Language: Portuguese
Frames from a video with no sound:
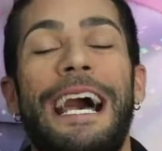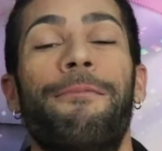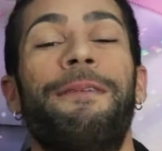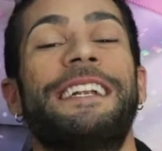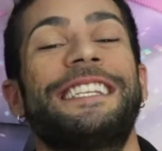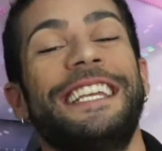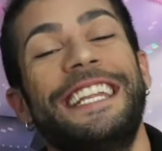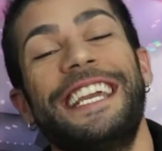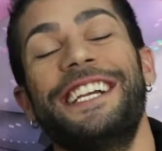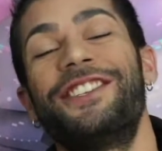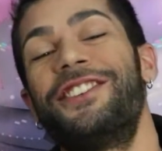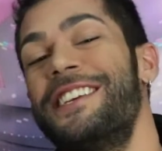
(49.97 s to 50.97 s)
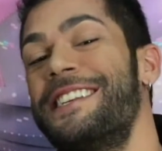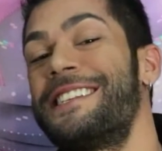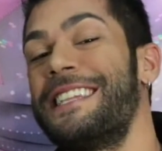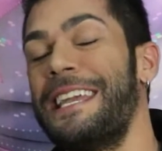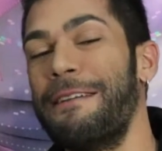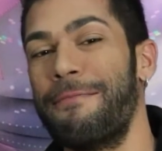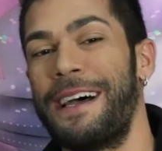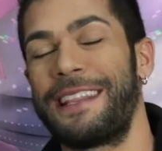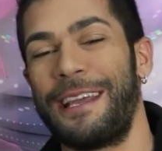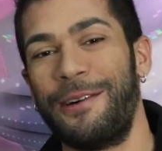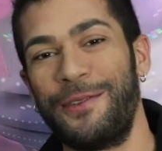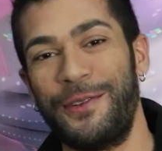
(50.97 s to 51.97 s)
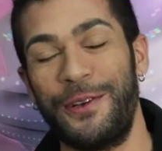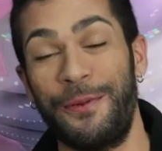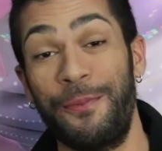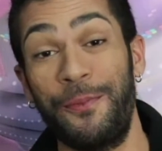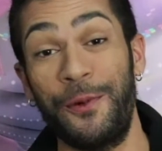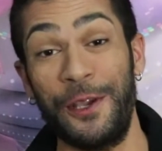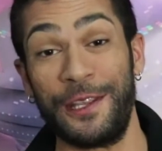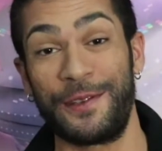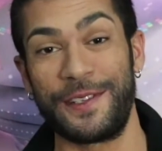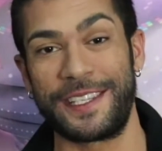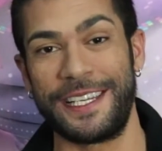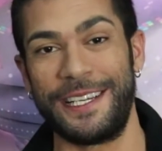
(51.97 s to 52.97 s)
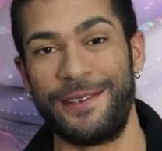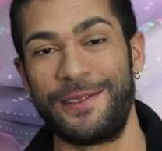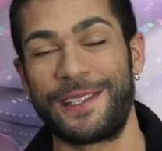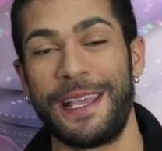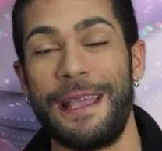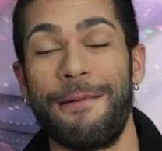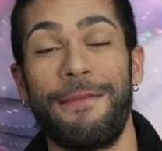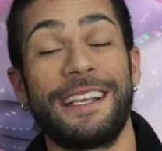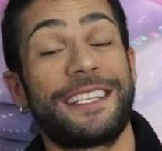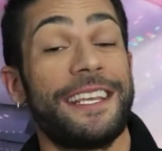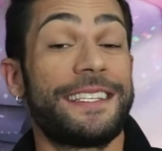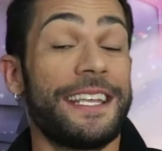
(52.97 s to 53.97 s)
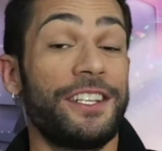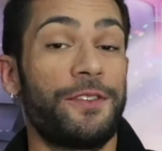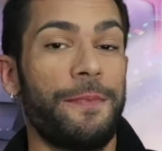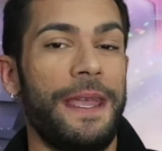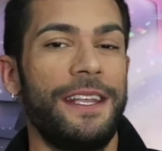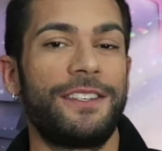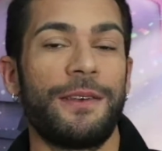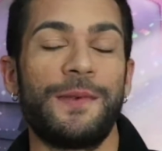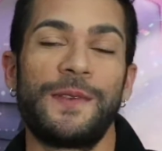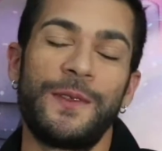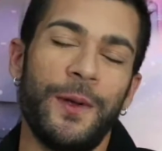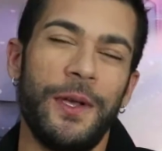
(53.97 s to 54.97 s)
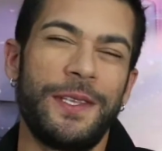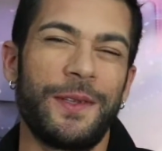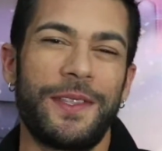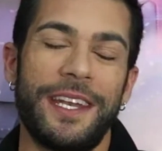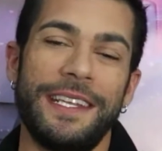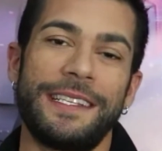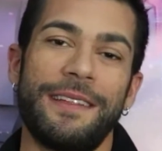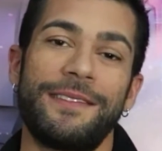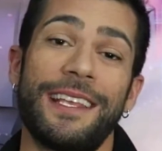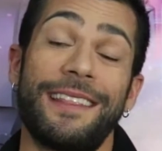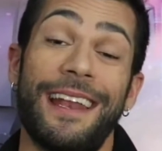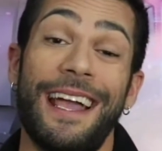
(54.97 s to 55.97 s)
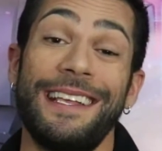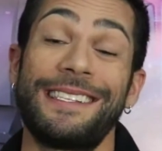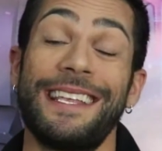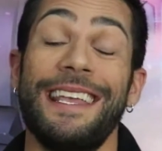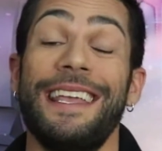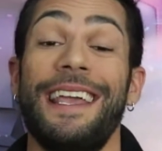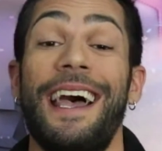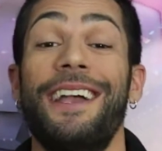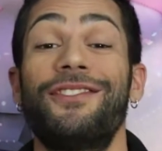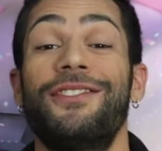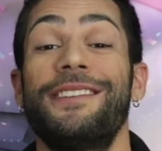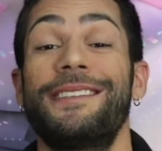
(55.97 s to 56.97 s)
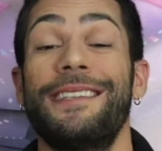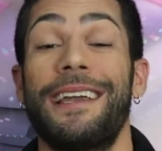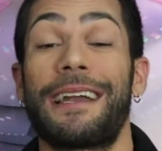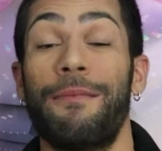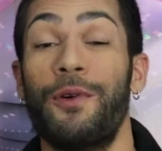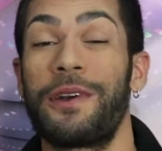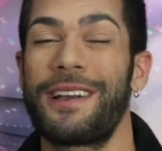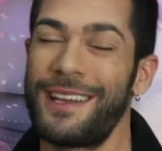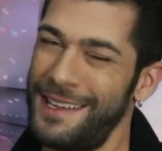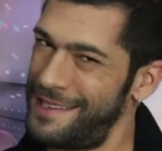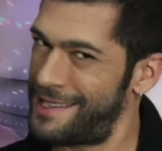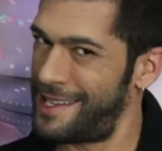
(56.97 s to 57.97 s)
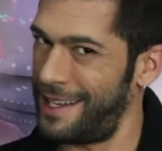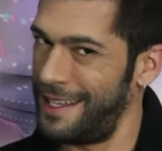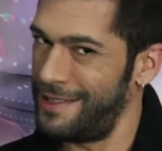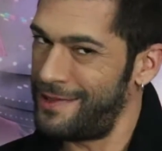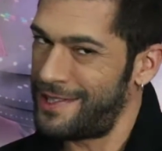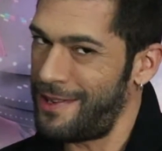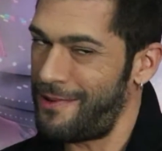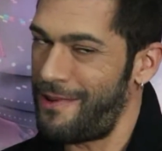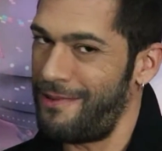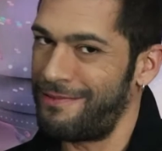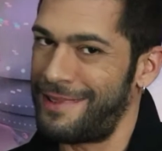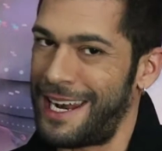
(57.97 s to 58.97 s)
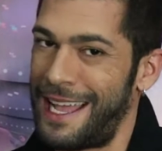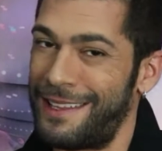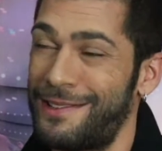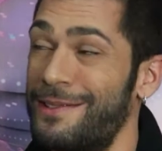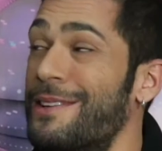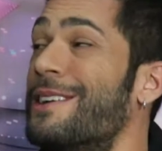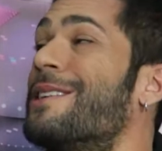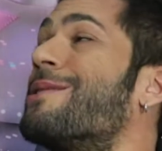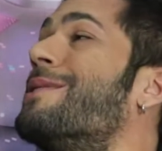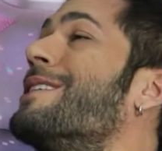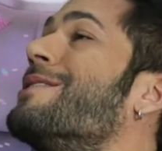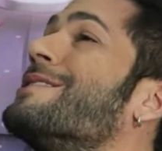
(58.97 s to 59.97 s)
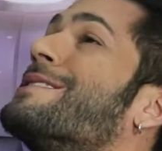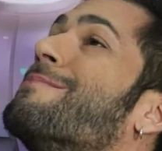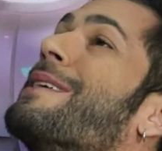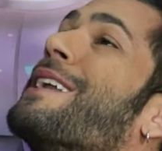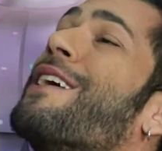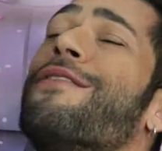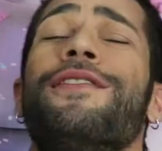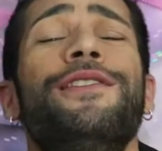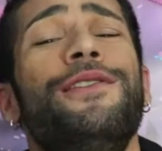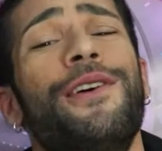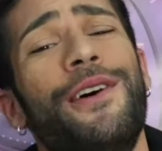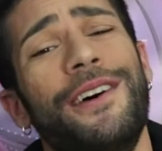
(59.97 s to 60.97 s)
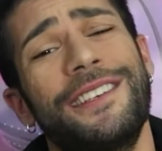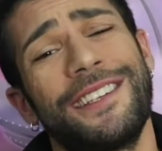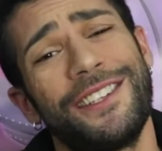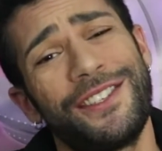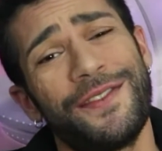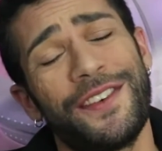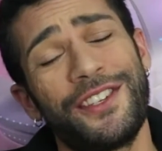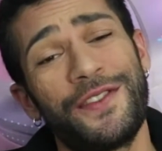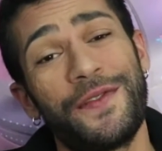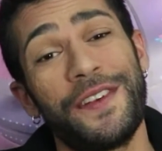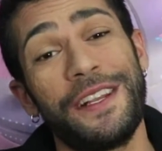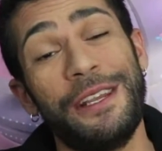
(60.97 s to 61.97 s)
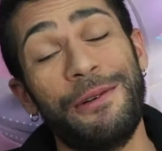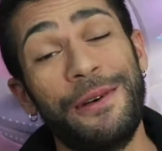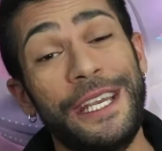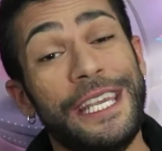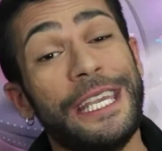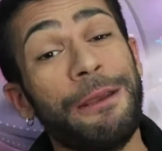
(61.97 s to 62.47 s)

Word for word: A parceria Disney e Mattel durou muitos anos, mas recentemente, há uns dois ou três anos atrás, a Disney acabou cancelando seu contrato com a nossa maravilhosa diva de vinil.